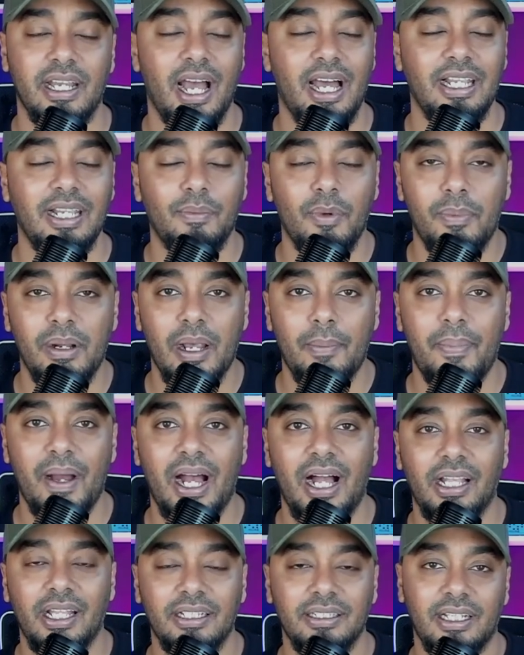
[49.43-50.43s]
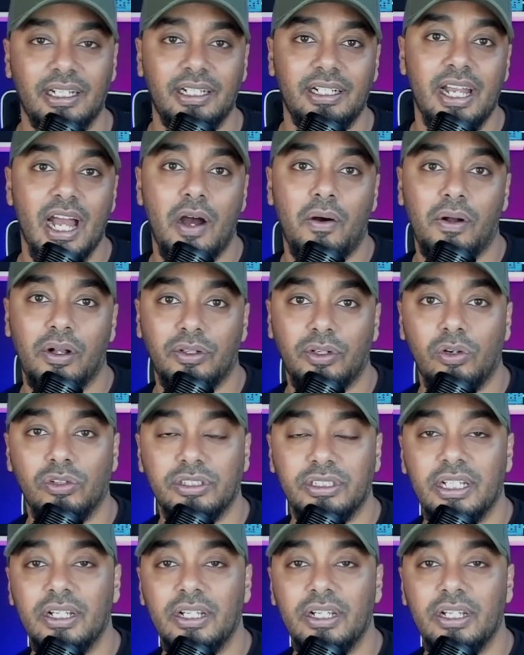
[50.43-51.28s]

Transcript: Ada beberapa hal yang tadi di awal udah gue